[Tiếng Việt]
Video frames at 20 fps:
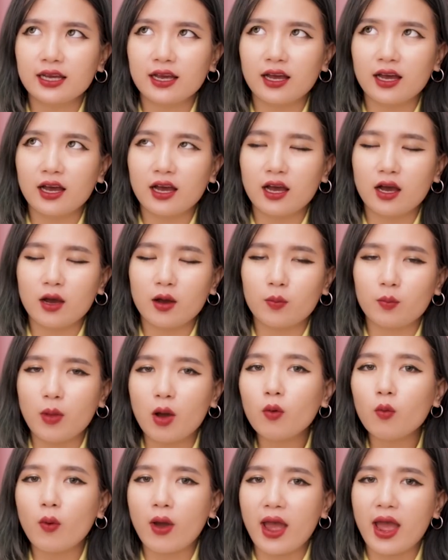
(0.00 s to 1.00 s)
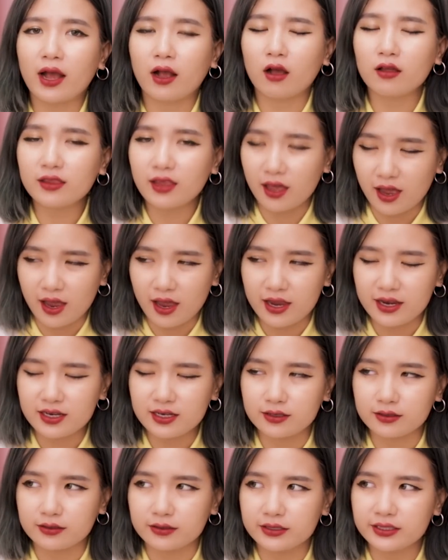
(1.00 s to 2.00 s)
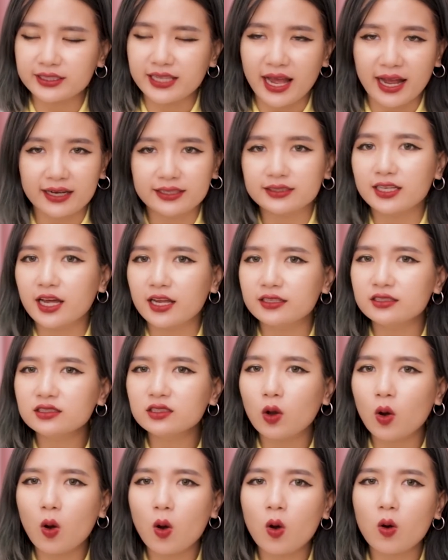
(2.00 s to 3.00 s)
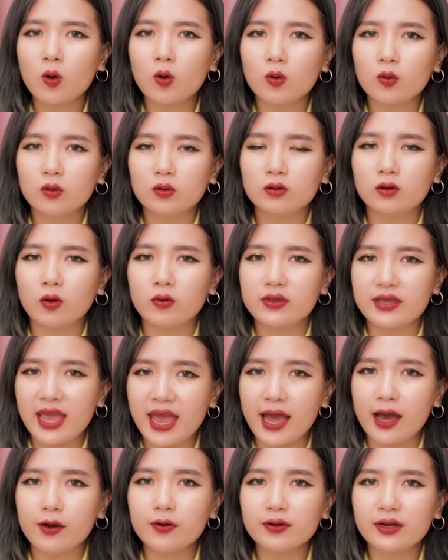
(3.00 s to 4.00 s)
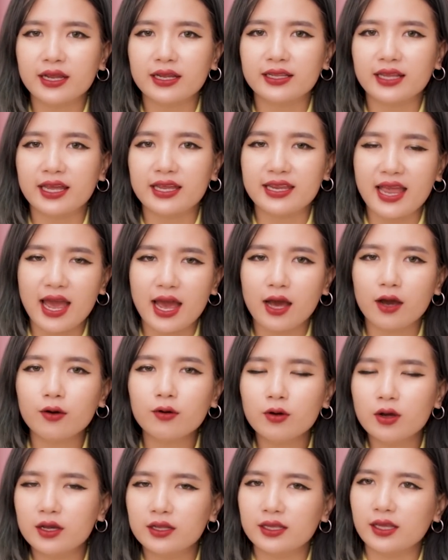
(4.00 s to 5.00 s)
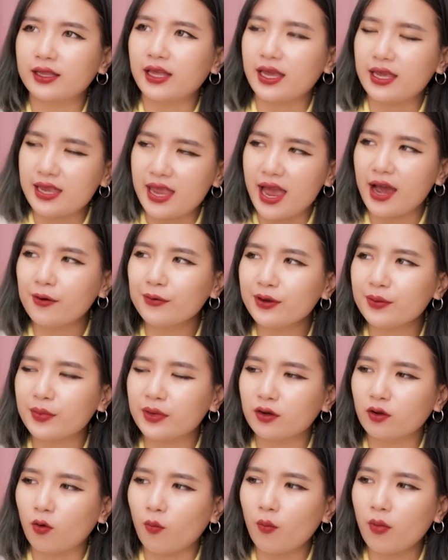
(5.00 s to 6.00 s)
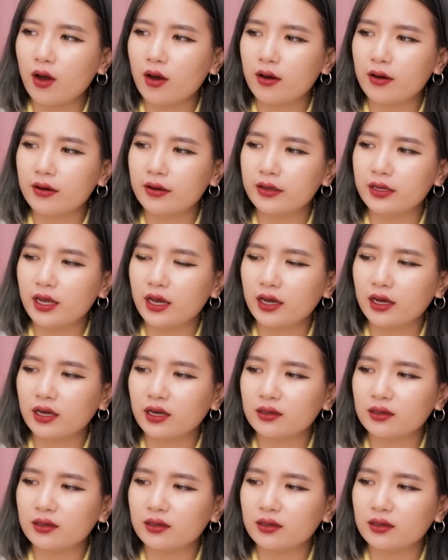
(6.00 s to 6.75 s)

À, món quà có thể gửi tặng đến cô cô giáo này, thầy giáo. Thì thầy giáo thì mình cũng hơi